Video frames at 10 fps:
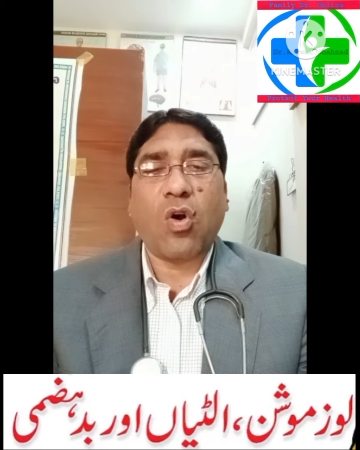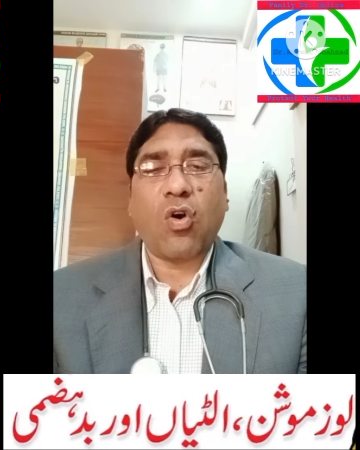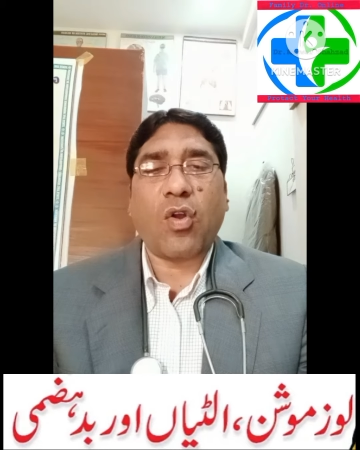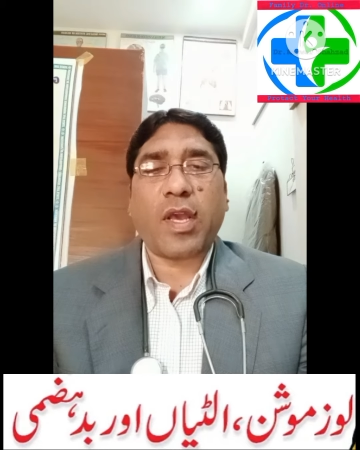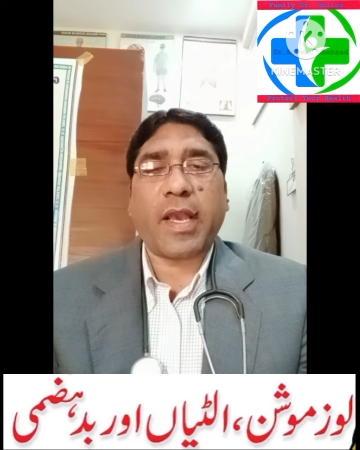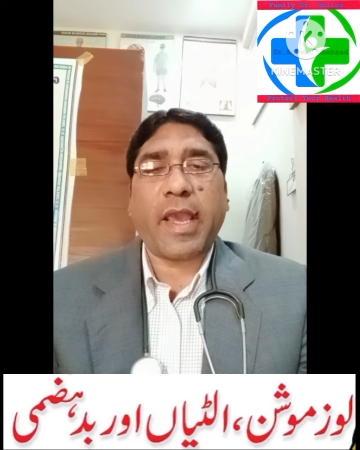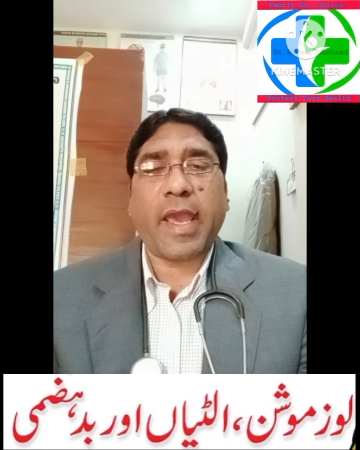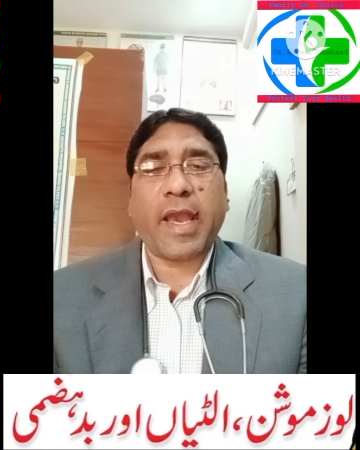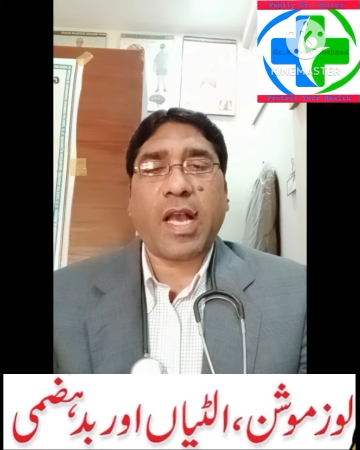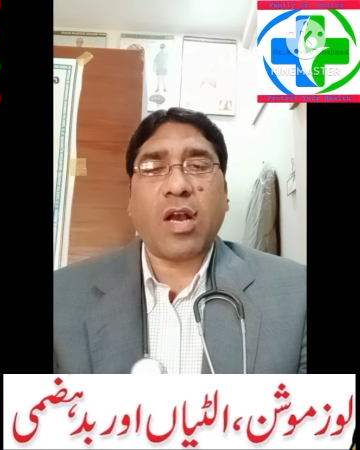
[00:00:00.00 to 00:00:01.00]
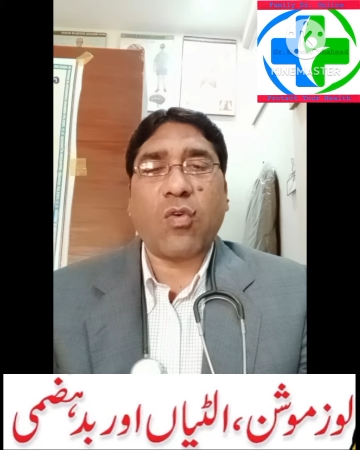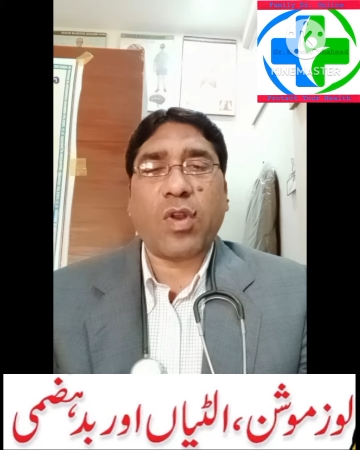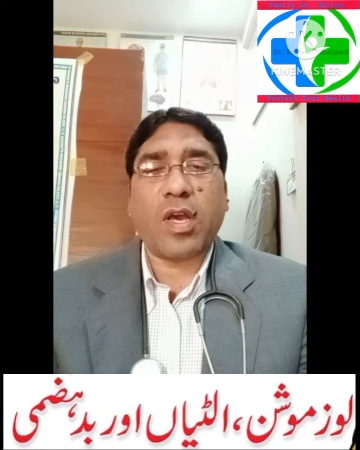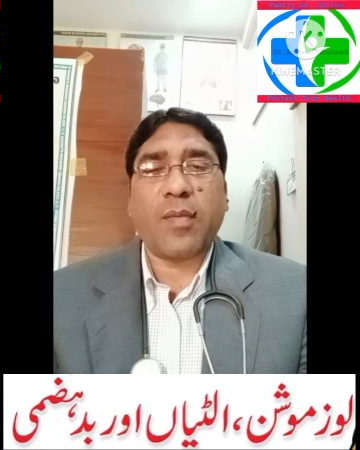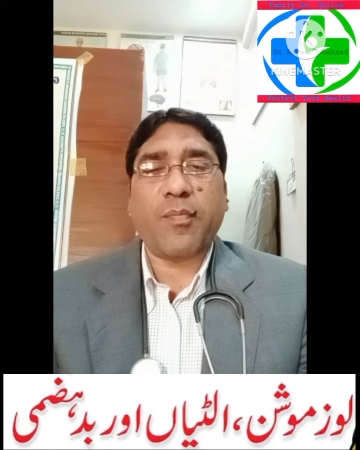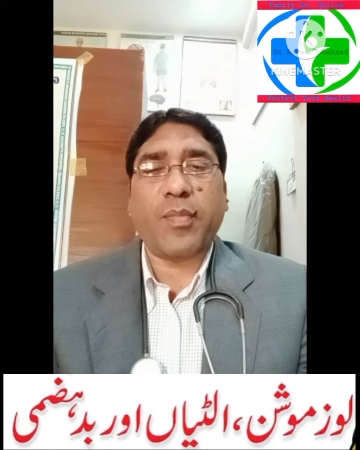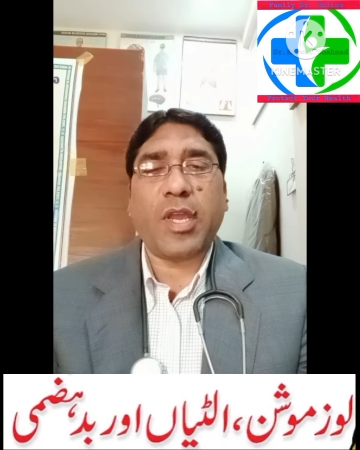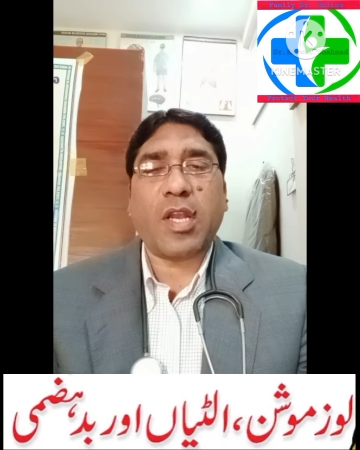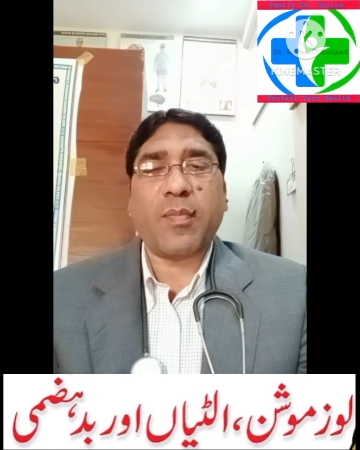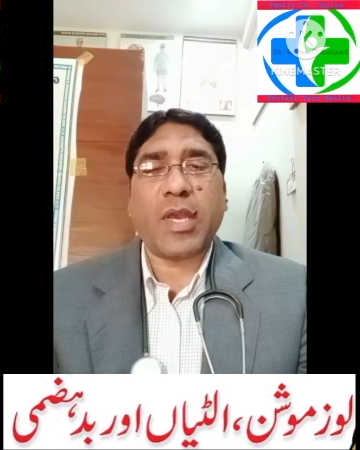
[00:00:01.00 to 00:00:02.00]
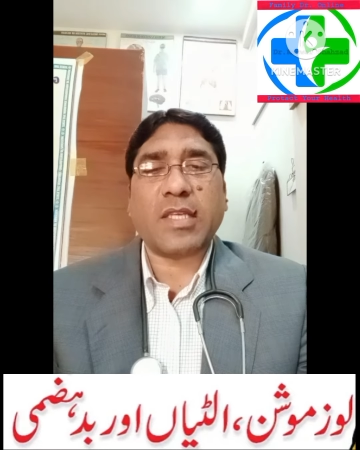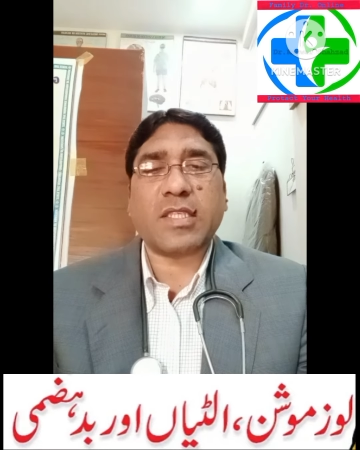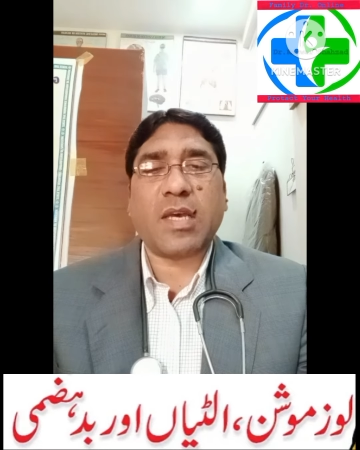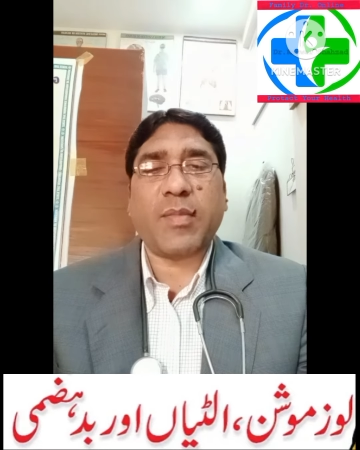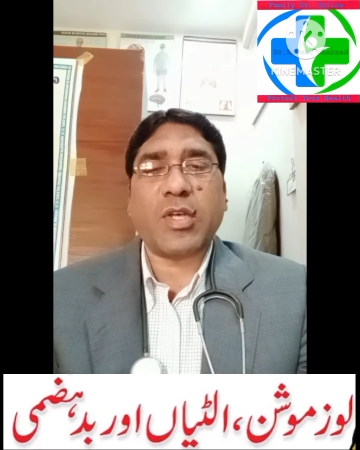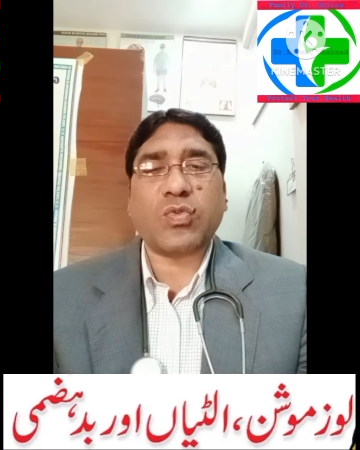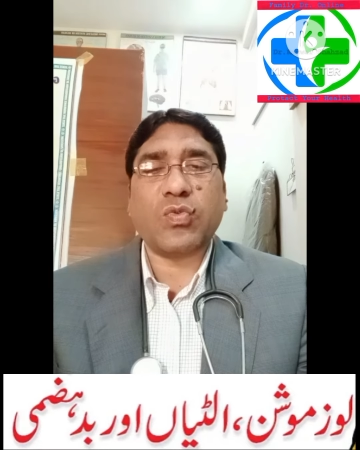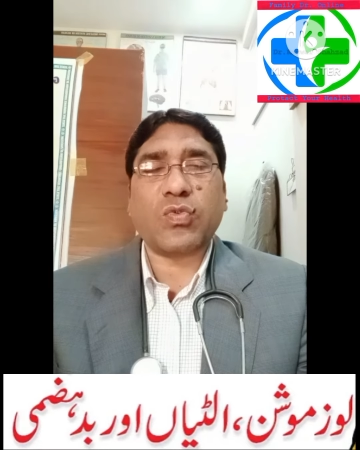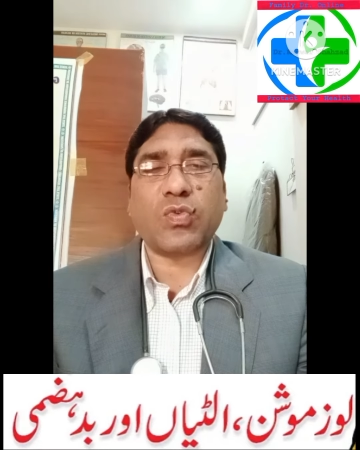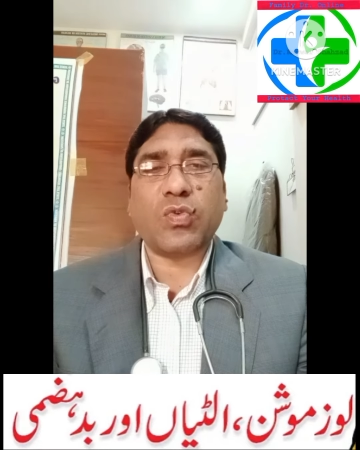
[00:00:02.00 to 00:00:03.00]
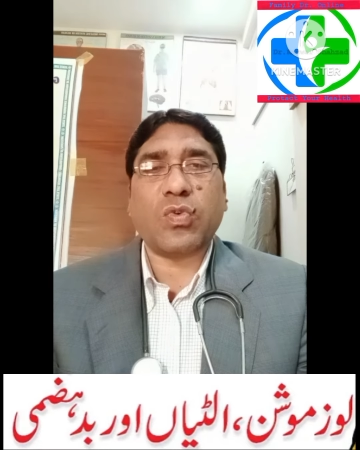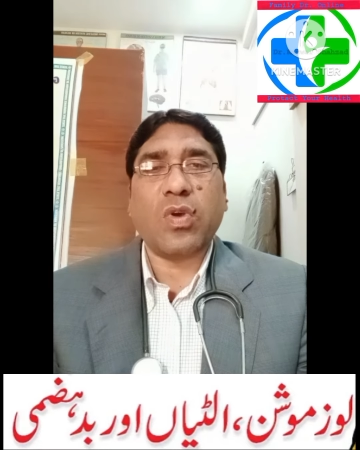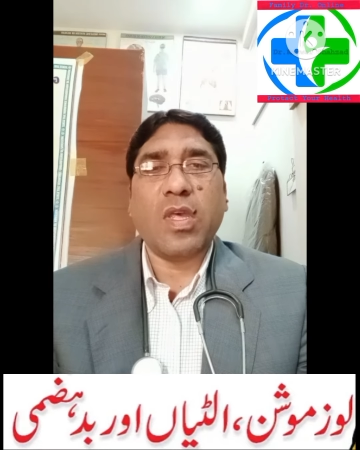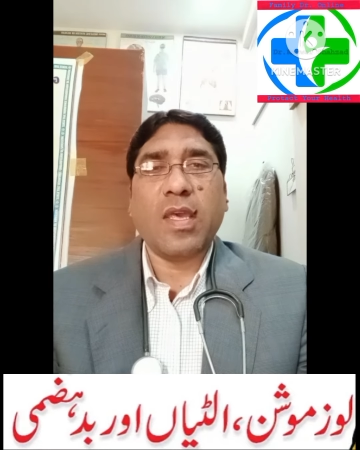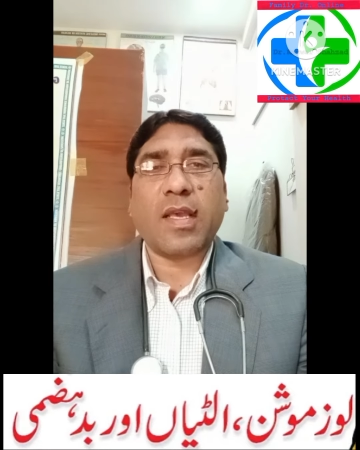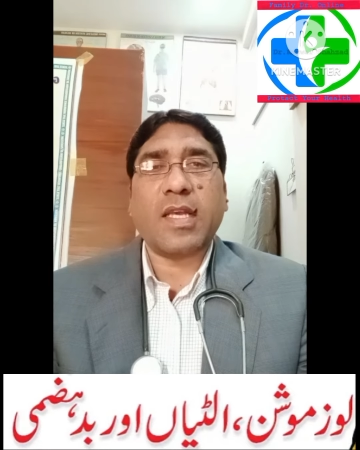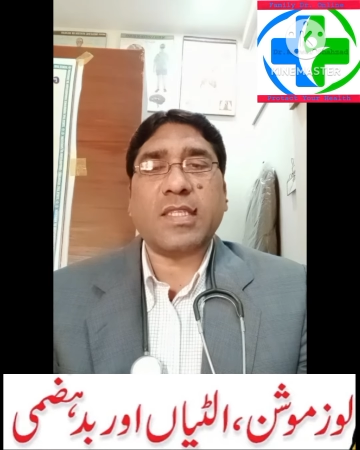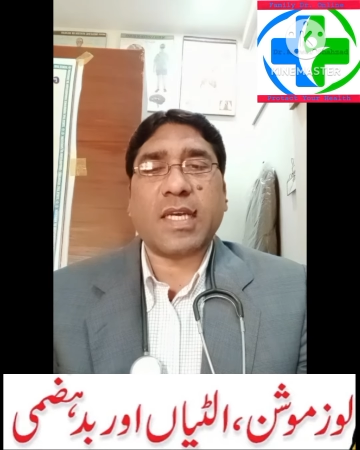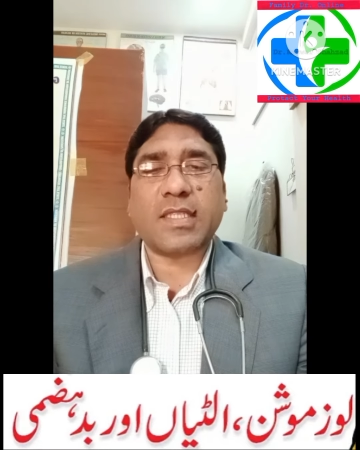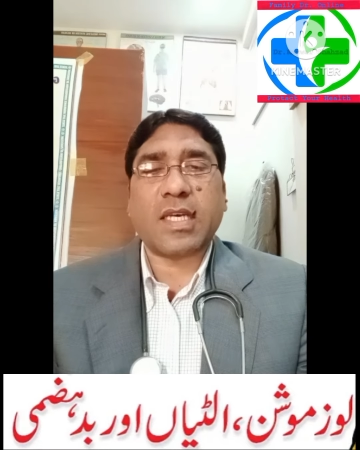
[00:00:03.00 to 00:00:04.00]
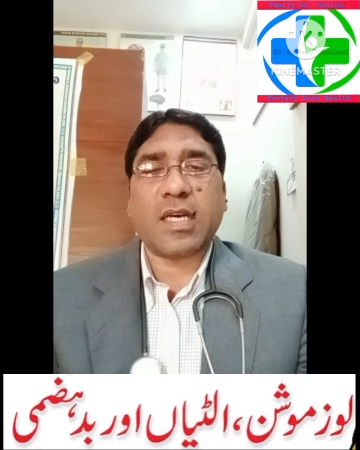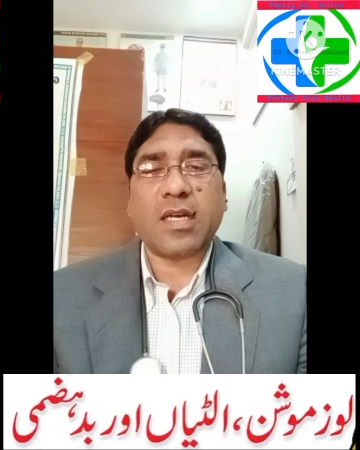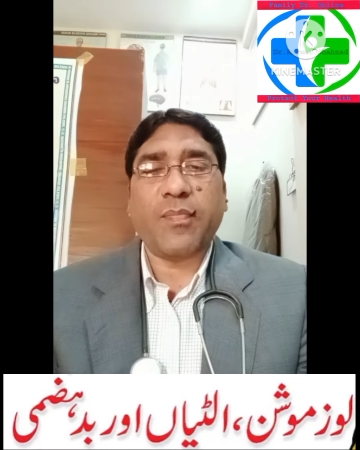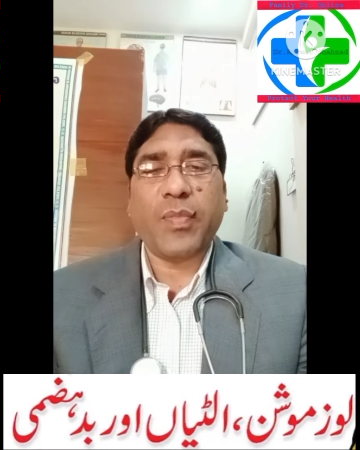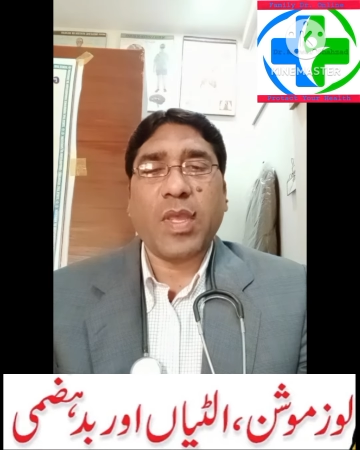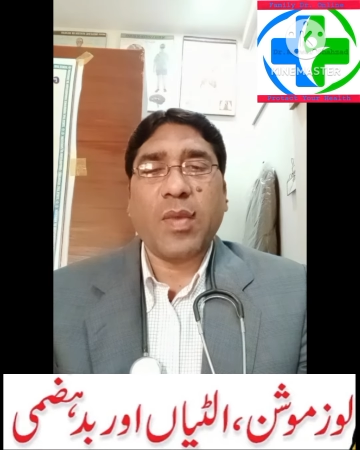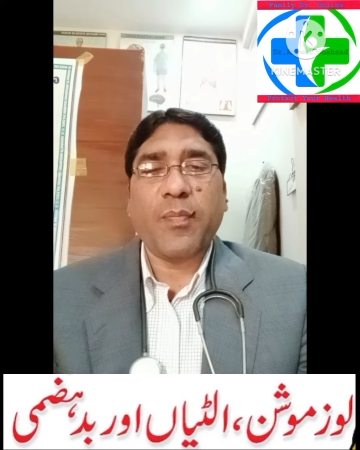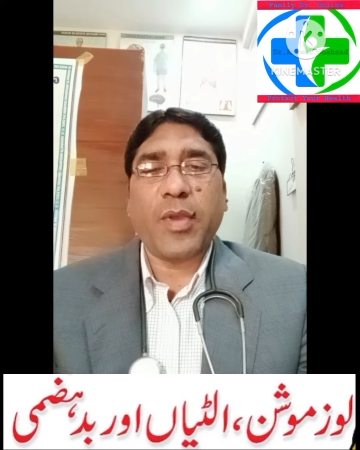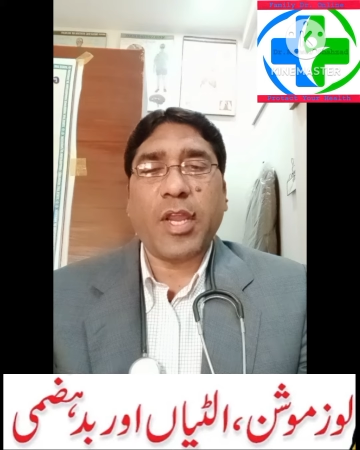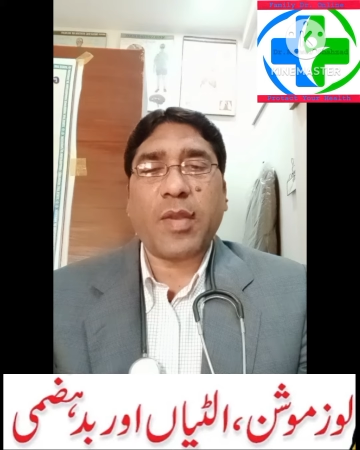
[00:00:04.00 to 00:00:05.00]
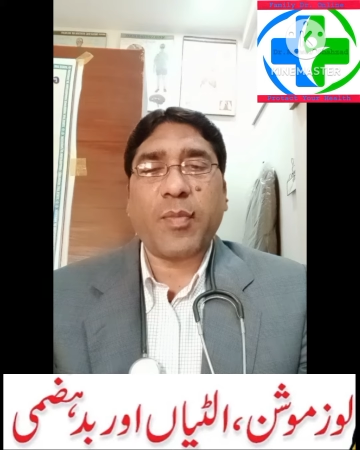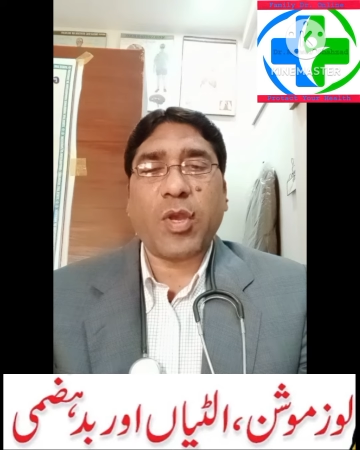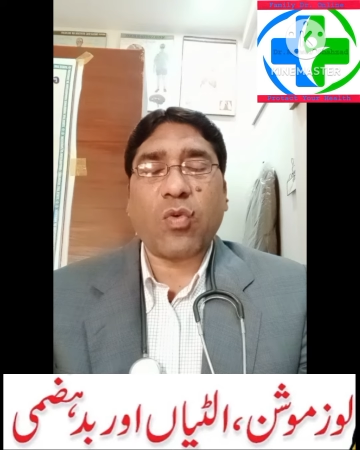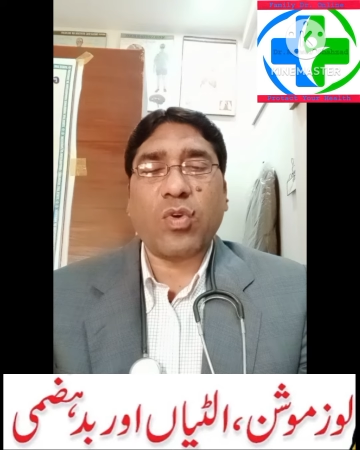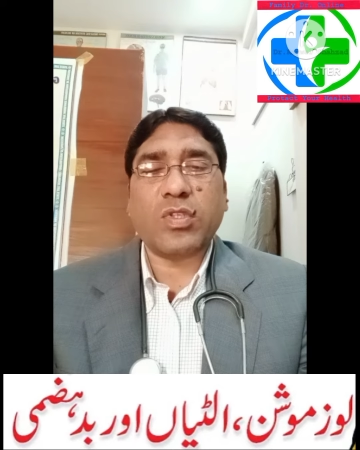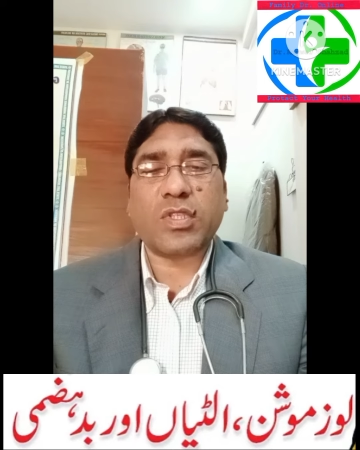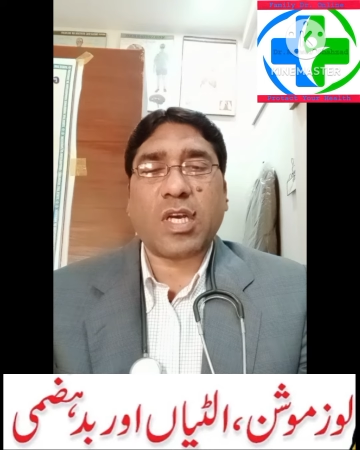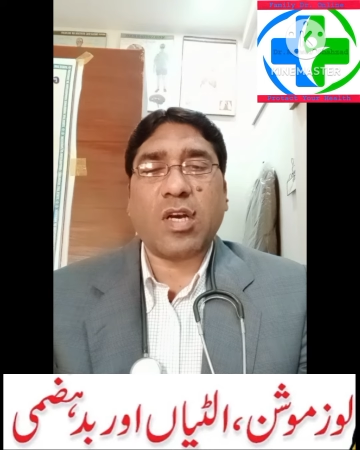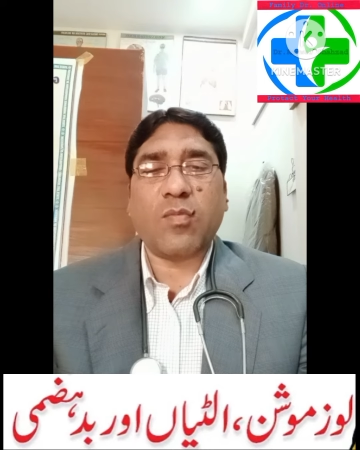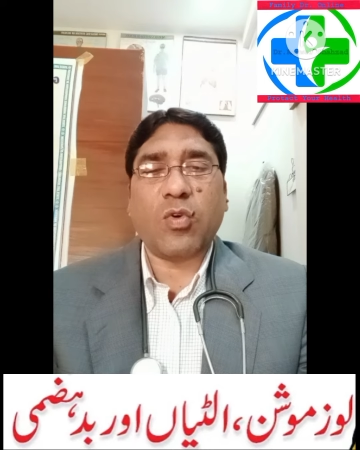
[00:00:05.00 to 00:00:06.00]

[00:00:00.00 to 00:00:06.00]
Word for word: और कै का होना पेट में ऐसा महसूस हो कि जैसा पेट में कोई जख्म हो